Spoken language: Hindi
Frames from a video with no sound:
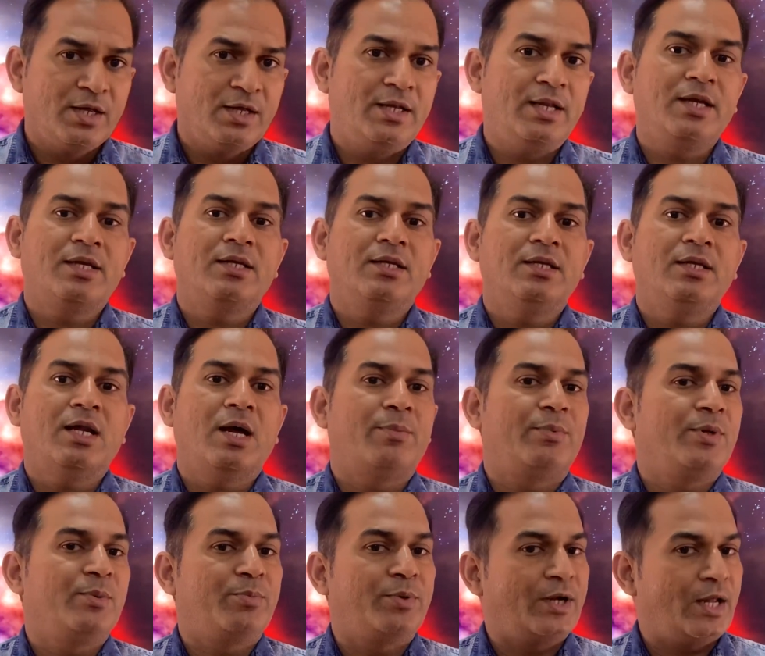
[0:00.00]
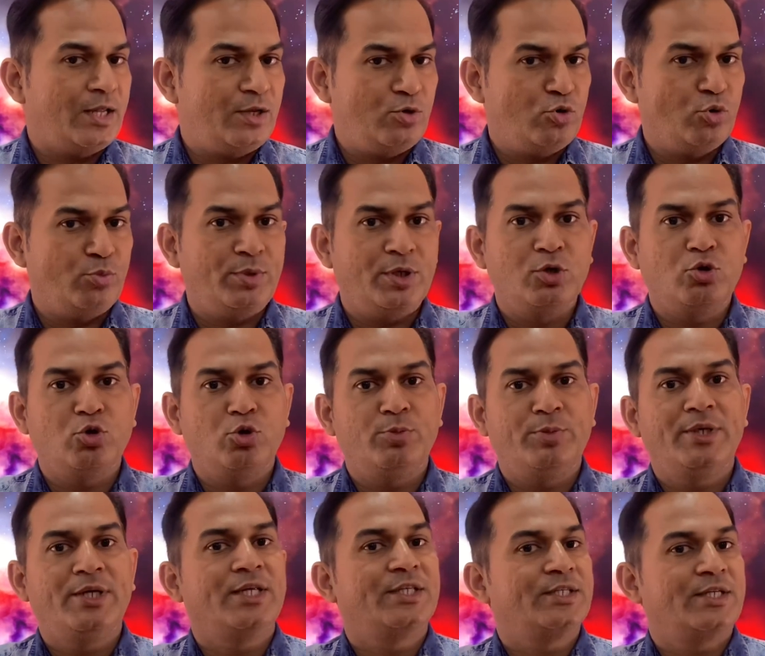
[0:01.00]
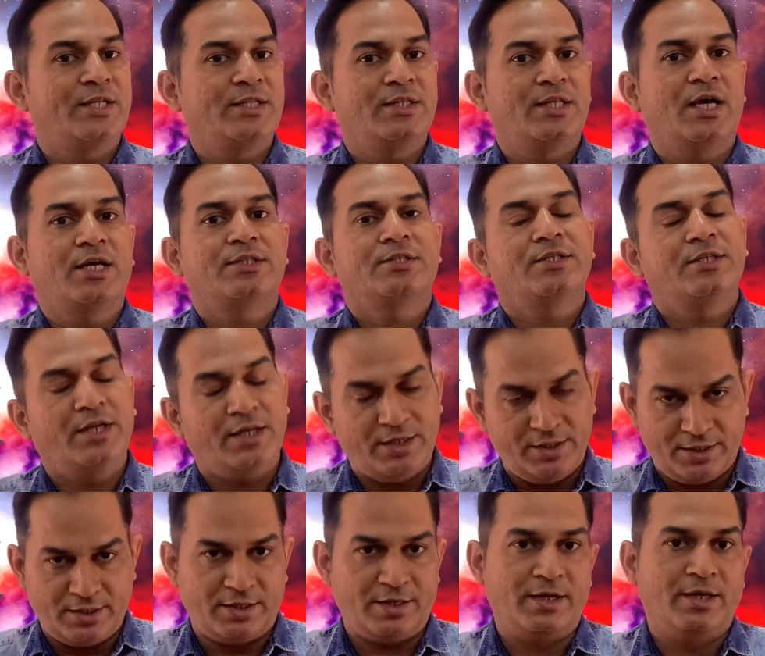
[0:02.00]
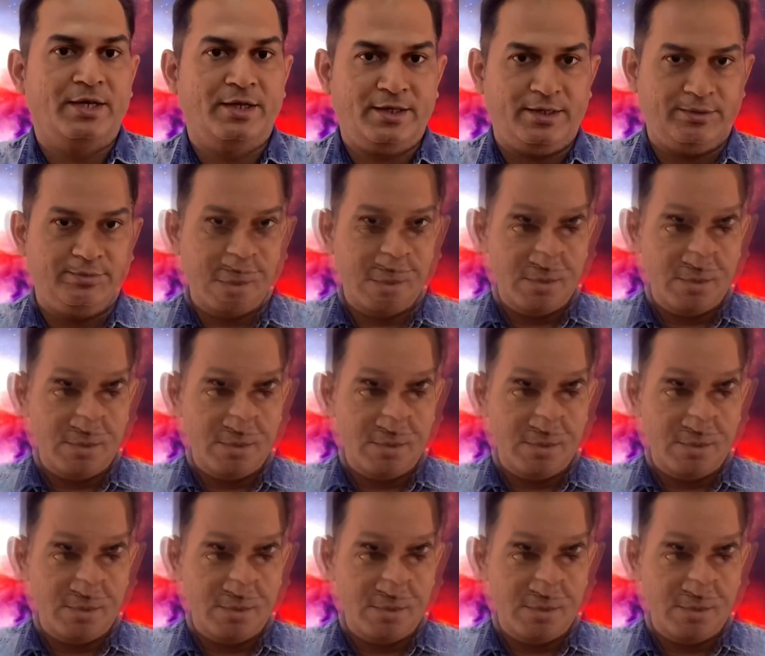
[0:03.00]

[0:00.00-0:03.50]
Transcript: लेकिन अपनी पढ़ाई को बिल्कुल भी नज़रअंदाज नहीं करना है